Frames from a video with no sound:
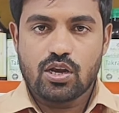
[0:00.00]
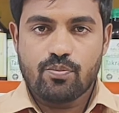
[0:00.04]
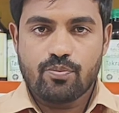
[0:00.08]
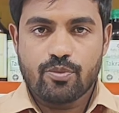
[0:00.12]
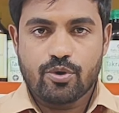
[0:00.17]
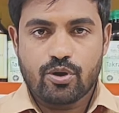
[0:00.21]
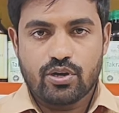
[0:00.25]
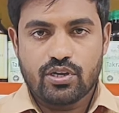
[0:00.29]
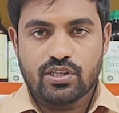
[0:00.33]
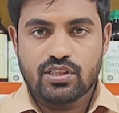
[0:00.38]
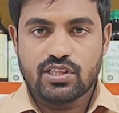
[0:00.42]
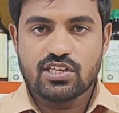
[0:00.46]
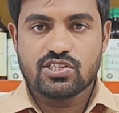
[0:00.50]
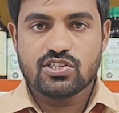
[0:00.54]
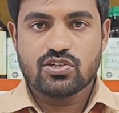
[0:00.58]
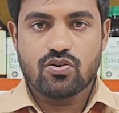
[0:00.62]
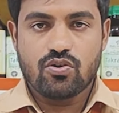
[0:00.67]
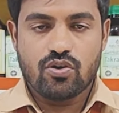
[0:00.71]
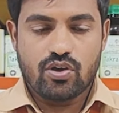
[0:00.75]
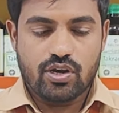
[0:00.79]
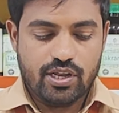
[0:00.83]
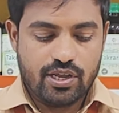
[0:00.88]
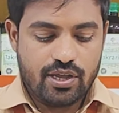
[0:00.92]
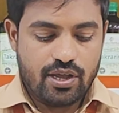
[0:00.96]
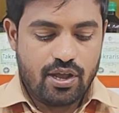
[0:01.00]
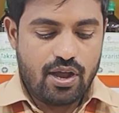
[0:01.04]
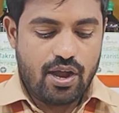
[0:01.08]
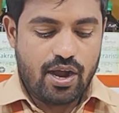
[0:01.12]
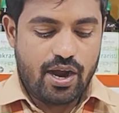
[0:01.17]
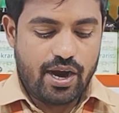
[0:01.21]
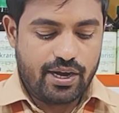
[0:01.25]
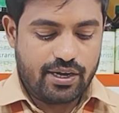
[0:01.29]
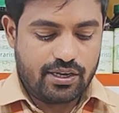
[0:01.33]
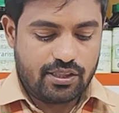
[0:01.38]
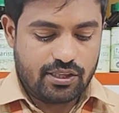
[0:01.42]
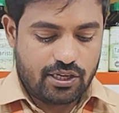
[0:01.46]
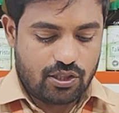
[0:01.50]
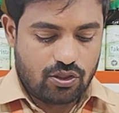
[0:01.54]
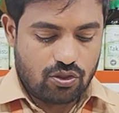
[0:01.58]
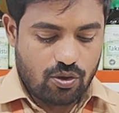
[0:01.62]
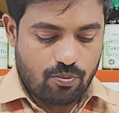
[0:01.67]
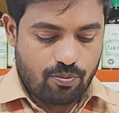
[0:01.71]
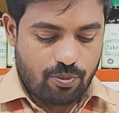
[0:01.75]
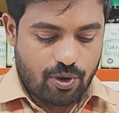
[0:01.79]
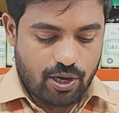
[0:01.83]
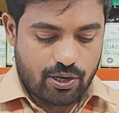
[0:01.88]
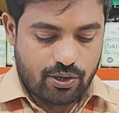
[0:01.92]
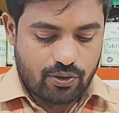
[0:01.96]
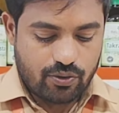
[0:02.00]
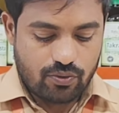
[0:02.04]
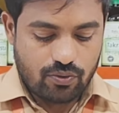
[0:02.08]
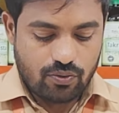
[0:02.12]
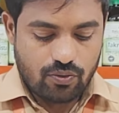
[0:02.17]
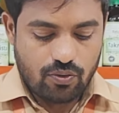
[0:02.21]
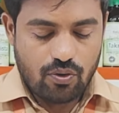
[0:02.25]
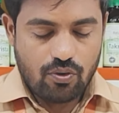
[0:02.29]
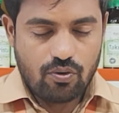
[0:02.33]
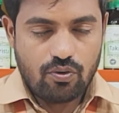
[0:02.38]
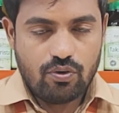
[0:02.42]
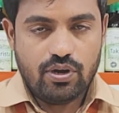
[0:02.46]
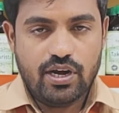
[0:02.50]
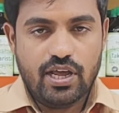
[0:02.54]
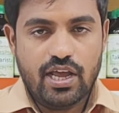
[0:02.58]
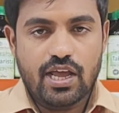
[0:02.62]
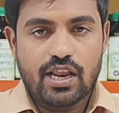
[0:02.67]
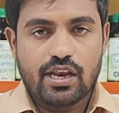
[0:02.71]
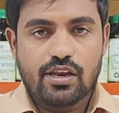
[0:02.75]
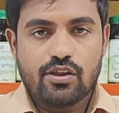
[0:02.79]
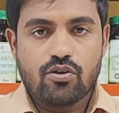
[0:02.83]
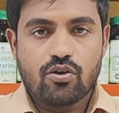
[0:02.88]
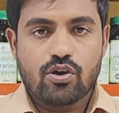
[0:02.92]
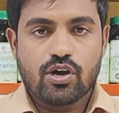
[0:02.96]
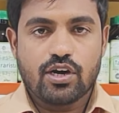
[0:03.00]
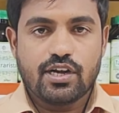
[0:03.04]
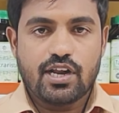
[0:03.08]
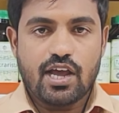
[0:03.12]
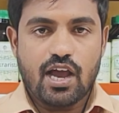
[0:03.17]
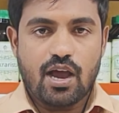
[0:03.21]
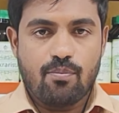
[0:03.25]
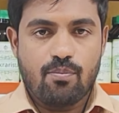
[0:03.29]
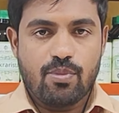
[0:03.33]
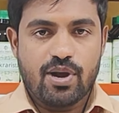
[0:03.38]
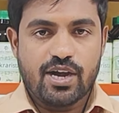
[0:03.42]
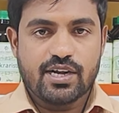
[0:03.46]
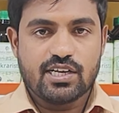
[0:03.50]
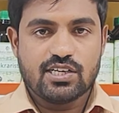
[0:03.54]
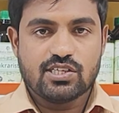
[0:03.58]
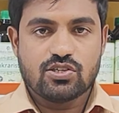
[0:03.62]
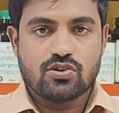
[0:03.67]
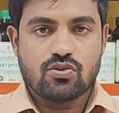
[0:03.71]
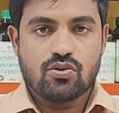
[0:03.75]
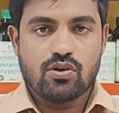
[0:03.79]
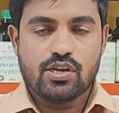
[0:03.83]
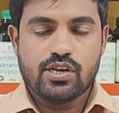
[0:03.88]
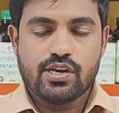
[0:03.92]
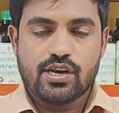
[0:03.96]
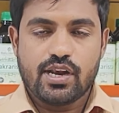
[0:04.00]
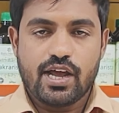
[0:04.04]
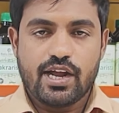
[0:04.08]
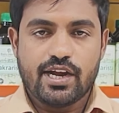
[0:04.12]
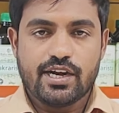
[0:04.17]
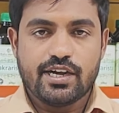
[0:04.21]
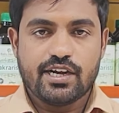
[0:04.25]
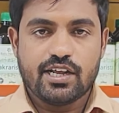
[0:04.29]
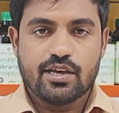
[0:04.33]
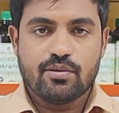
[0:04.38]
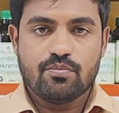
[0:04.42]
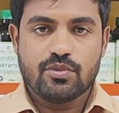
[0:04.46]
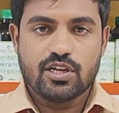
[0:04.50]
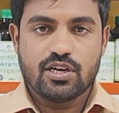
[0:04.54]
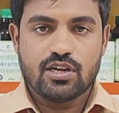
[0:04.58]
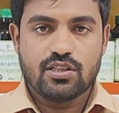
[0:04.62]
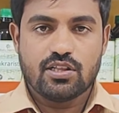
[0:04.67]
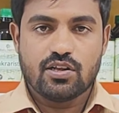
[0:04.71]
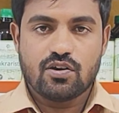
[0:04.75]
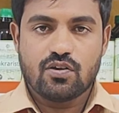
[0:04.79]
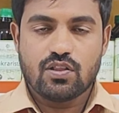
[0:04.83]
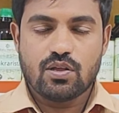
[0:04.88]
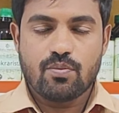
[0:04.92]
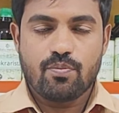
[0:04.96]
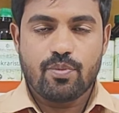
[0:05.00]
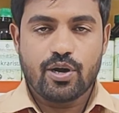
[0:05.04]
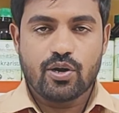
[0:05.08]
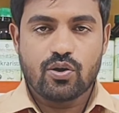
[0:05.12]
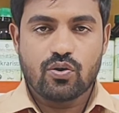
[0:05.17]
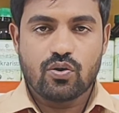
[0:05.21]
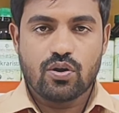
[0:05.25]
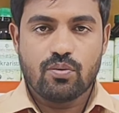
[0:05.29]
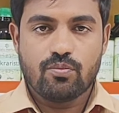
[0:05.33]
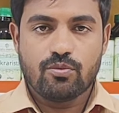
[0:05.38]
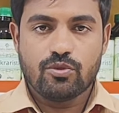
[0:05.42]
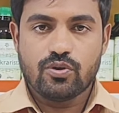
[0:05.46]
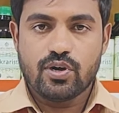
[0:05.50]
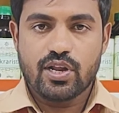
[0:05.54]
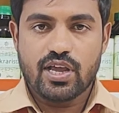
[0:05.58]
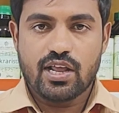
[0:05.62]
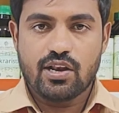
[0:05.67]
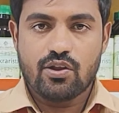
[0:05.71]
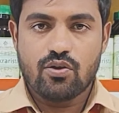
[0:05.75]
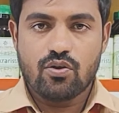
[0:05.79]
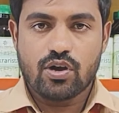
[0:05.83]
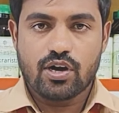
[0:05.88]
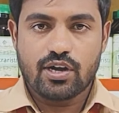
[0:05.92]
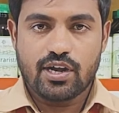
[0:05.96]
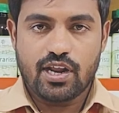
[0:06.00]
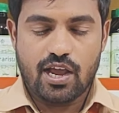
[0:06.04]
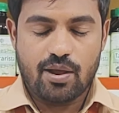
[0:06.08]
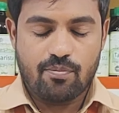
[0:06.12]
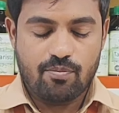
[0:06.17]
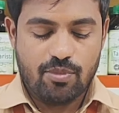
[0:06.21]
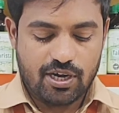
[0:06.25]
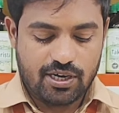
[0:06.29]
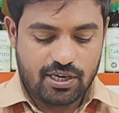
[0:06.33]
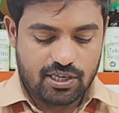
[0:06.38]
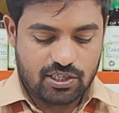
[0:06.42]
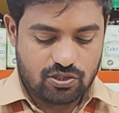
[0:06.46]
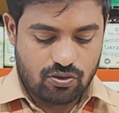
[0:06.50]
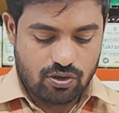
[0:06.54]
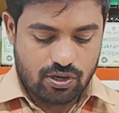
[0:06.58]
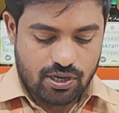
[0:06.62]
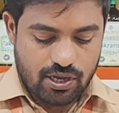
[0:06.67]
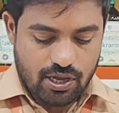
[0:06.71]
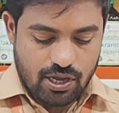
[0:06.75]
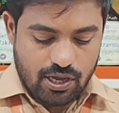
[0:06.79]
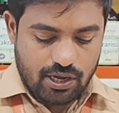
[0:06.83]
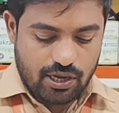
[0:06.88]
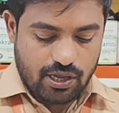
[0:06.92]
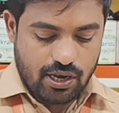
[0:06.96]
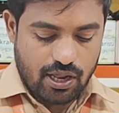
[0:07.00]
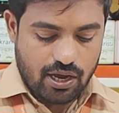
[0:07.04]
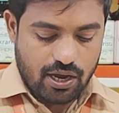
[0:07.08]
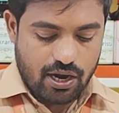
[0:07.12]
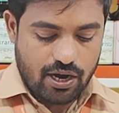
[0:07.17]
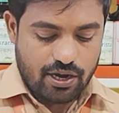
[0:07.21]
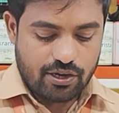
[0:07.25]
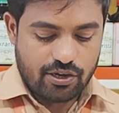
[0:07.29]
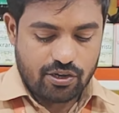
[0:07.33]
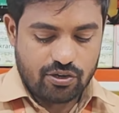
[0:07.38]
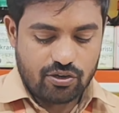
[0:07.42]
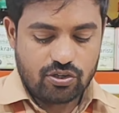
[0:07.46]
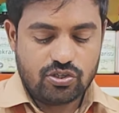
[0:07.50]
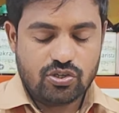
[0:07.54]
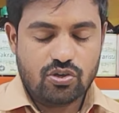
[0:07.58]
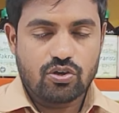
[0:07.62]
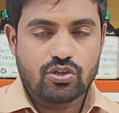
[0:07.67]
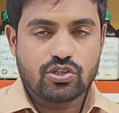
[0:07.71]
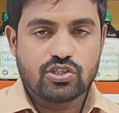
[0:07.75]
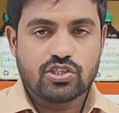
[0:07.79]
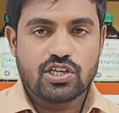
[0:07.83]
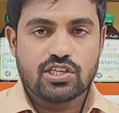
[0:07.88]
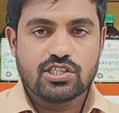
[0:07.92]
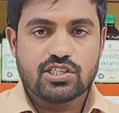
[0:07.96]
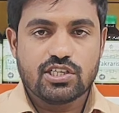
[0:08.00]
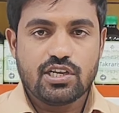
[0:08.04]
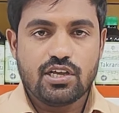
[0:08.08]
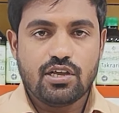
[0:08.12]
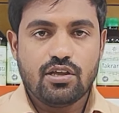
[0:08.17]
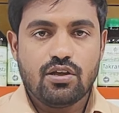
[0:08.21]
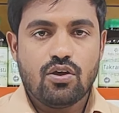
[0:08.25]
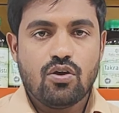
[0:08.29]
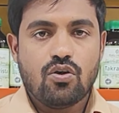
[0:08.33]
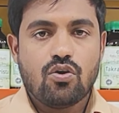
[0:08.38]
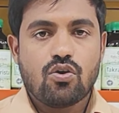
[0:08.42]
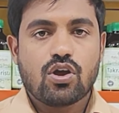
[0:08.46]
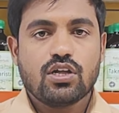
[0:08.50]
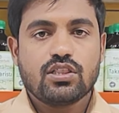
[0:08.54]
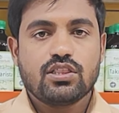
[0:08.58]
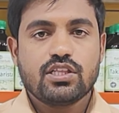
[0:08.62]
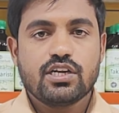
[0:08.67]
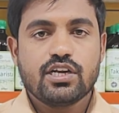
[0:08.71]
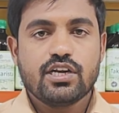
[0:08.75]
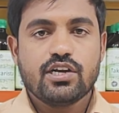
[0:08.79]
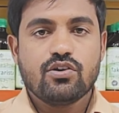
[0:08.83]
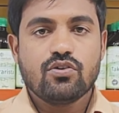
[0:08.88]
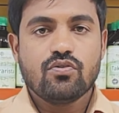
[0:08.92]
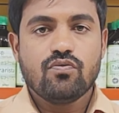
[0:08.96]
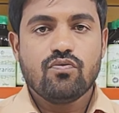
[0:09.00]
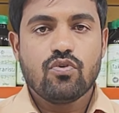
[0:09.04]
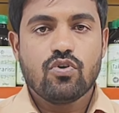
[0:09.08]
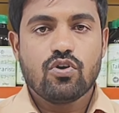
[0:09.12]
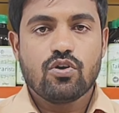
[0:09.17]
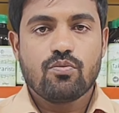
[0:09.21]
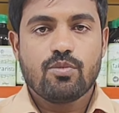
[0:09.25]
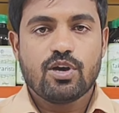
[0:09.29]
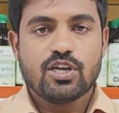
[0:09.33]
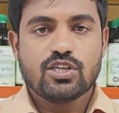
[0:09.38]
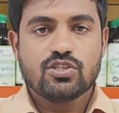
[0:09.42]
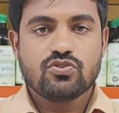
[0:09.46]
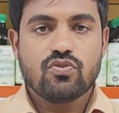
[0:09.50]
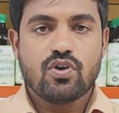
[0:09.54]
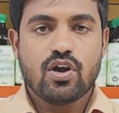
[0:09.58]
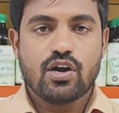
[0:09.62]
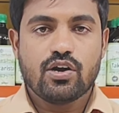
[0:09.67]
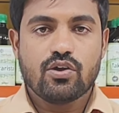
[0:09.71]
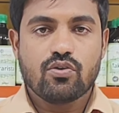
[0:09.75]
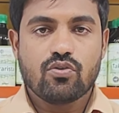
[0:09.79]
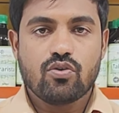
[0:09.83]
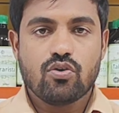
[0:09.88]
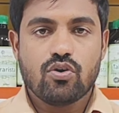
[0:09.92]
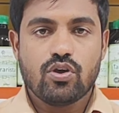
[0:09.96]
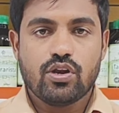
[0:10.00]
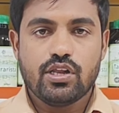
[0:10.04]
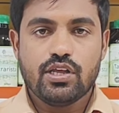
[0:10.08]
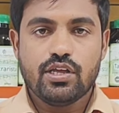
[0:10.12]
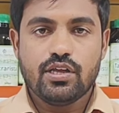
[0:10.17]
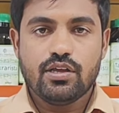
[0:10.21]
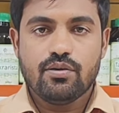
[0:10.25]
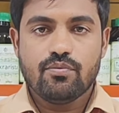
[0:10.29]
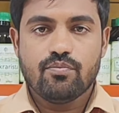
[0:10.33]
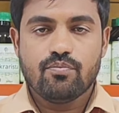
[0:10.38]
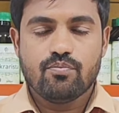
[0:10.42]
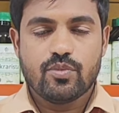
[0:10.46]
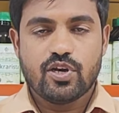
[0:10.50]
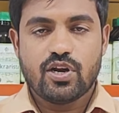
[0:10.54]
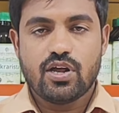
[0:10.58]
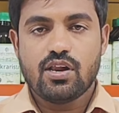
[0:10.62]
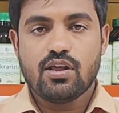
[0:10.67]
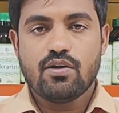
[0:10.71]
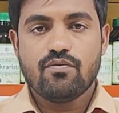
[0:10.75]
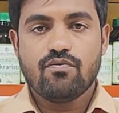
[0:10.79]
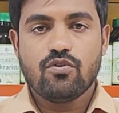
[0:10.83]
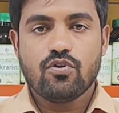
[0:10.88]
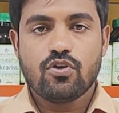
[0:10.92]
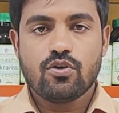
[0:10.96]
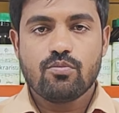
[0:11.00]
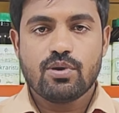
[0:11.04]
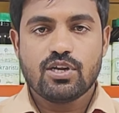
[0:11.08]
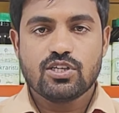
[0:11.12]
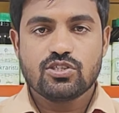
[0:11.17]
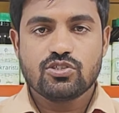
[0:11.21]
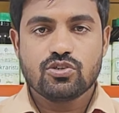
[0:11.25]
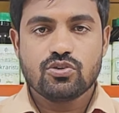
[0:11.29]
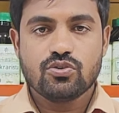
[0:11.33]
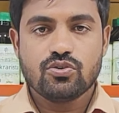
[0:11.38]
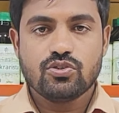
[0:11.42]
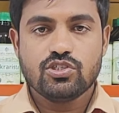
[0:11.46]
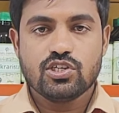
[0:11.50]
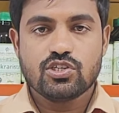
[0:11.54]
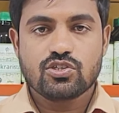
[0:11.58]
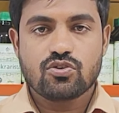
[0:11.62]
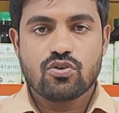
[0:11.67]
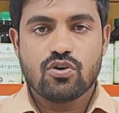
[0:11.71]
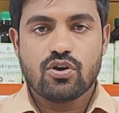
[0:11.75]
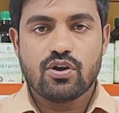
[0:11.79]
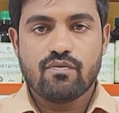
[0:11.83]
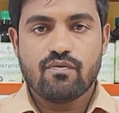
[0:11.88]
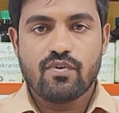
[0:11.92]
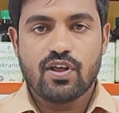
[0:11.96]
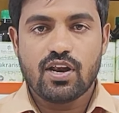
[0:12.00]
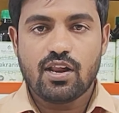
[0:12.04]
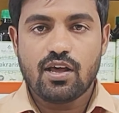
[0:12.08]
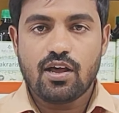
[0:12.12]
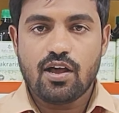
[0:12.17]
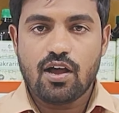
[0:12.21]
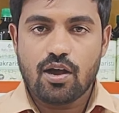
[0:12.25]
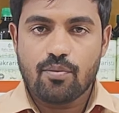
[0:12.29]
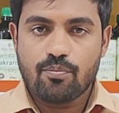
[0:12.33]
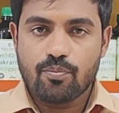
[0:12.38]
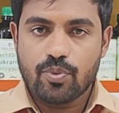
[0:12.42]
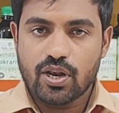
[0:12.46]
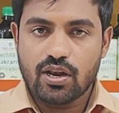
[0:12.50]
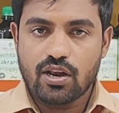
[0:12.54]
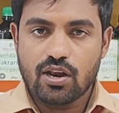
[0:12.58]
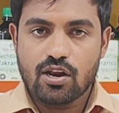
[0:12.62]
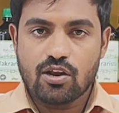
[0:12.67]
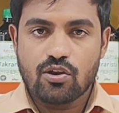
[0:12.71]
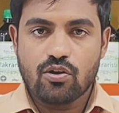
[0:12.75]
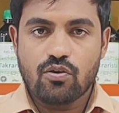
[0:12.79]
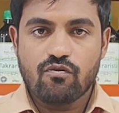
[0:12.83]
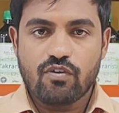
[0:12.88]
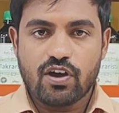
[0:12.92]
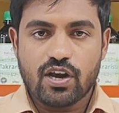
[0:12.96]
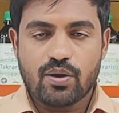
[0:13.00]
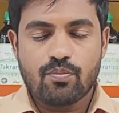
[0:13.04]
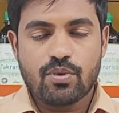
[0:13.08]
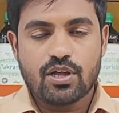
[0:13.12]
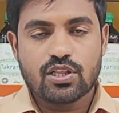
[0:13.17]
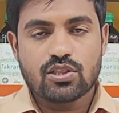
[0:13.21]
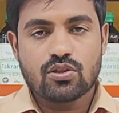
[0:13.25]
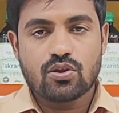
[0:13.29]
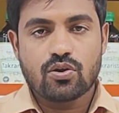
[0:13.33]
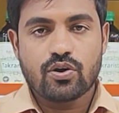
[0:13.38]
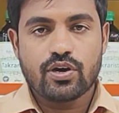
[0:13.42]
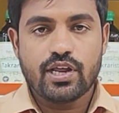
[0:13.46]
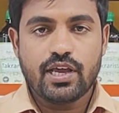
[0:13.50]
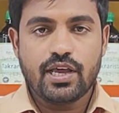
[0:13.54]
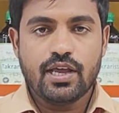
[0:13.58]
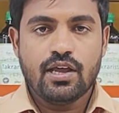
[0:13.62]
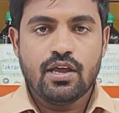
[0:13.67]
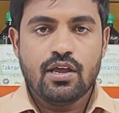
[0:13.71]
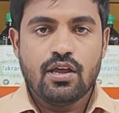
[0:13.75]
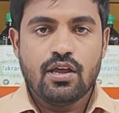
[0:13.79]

కలుపుకొని తీసుకోవాలి అండ్ దీంతో పాటు డైలీ ఒక ట్యాబ్లెట్ వేసుకోవాలి నైట్ టైం తిన్న తర్వాత పడుకునే ముందు డైలీ ఒక ట్యాబ్లెట్ వేసుకోవాలి ఇలా కంటిన్యూస్గా వచ్చేసి ఒక త్రీ టు ఫోర్ మంత్స్ వాడుకోవాలి మీరు అలా ఫోర్ మంత్స్ యూజ్ చేసుకోవడం వల్ల ఆ పిల్లలలో వన్ మంత్లోనే